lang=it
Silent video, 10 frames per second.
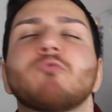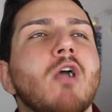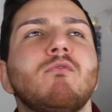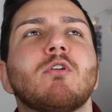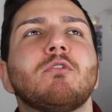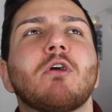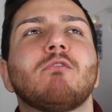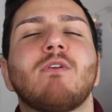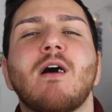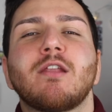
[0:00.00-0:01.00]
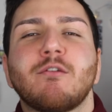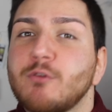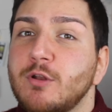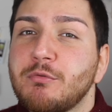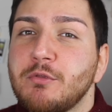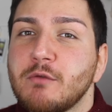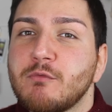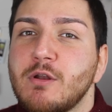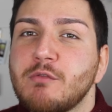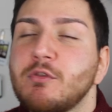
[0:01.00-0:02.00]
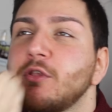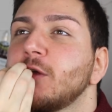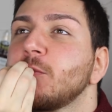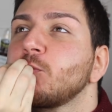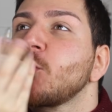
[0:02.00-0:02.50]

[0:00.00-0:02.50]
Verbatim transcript: Che ve lo dico a fare, follettini e follettine?